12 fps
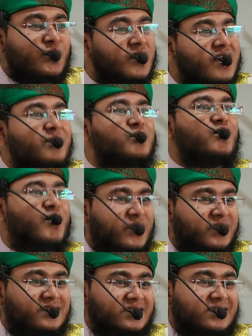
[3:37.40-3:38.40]

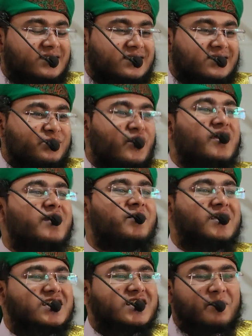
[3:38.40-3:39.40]
তুলনামূলক
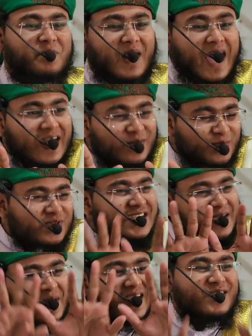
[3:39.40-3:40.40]
বহির্বিশ্বে প্ল্যান
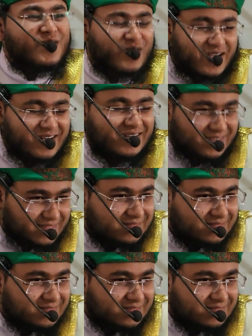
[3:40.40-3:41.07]
অনুযায়ী বাড়ি করে